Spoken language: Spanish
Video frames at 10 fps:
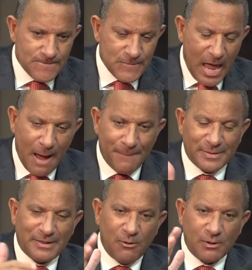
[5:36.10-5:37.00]
ha
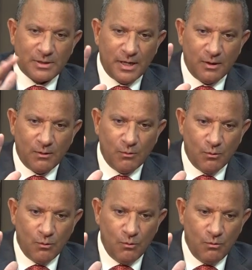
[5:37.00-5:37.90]
pasado a ser
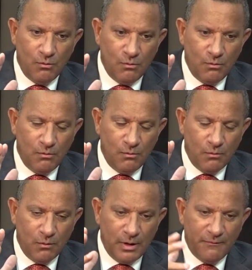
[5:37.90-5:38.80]

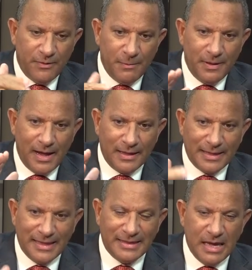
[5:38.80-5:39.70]
una enfermedad
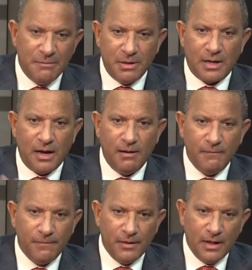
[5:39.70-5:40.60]
endémica,
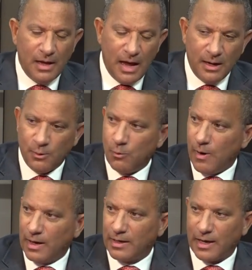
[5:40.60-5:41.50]
al
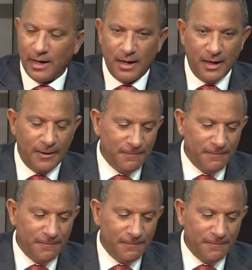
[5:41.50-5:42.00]
igual que,